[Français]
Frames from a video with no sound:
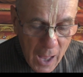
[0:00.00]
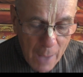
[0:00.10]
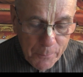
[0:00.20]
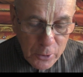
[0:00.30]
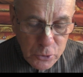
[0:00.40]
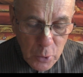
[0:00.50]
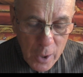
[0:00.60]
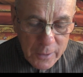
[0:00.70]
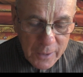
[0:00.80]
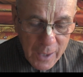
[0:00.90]
a perdu
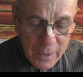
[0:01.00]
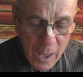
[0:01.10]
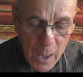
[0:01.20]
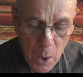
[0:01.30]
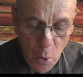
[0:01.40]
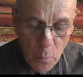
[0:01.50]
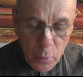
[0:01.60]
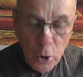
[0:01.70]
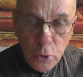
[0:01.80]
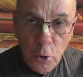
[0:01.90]
un très grand
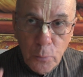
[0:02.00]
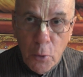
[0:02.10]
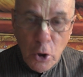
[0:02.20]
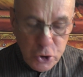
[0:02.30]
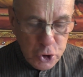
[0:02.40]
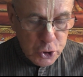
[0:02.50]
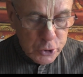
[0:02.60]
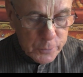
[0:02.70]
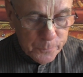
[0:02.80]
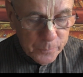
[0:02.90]
nombre de
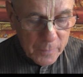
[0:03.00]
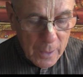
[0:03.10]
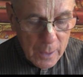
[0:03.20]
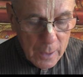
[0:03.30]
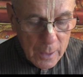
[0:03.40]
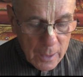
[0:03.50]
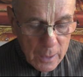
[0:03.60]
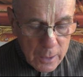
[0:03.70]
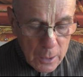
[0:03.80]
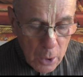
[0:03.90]
proches.
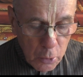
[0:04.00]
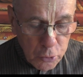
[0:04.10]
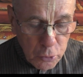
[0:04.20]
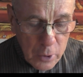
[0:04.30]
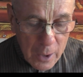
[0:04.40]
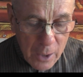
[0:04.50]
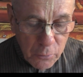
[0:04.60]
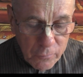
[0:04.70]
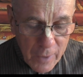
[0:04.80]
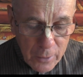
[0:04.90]
Il a reçu de la
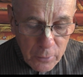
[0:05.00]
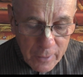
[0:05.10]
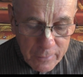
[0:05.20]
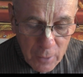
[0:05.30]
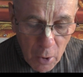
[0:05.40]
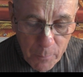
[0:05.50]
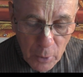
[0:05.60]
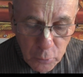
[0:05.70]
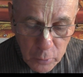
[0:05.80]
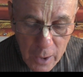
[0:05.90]
nouvelle de sa sœur
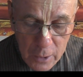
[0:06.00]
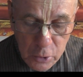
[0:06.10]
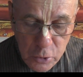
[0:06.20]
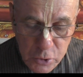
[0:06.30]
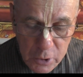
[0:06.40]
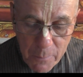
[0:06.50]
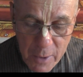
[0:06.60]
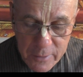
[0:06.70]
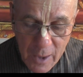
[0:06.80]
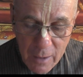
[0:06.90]
par courriel qui lui dit que
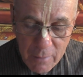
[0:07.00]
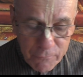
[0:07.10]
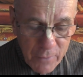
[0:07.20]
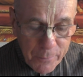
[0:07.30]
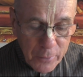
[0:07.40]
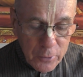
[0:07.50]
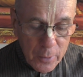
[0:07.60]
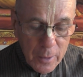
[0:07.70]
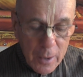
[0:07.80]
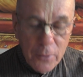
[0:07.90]
maintenant, 20
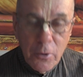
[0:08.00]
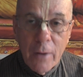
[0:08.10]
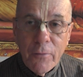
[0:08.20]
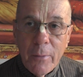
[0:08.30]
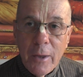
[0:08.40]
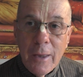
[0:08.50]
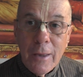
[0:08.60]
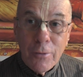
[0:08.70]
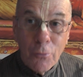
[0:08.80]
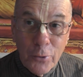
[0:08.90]
personnes de la famille
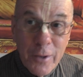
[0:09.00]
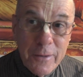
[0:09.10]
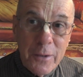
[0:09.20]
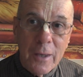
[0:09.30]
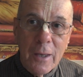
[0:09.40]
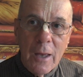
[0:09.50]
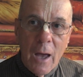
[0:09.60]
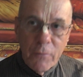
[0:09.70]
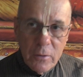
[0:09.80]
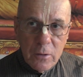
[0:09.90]
sont décédées.
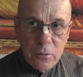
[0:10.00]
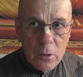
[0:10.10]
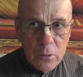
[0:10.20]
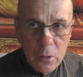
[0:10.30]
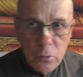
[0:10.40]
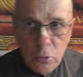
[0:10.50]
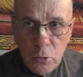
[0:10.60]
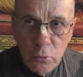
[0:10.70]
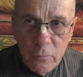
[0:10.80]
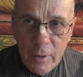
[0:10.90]
En fait, c'est toute
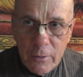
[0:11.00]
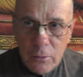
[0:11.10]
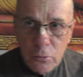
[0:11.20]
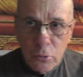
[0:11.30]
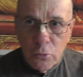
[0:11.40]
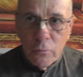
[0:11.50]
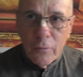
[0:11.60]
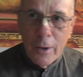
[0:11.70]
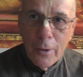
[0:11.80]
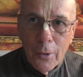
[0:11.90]
une nouvelle, c'est toute une
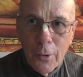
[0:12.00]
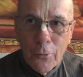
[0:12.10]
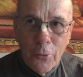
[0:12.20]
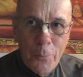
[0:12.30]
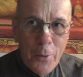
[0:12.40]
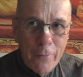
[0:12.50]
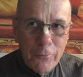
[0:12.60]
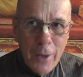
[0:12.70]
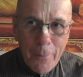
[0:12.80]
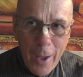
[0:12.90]
nouvelle qu'on n'a pas
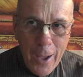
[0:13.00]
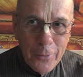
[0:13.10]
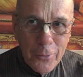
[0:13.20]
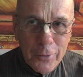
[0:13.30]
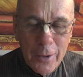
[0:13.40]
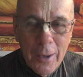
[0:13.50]
envie d'apprendre,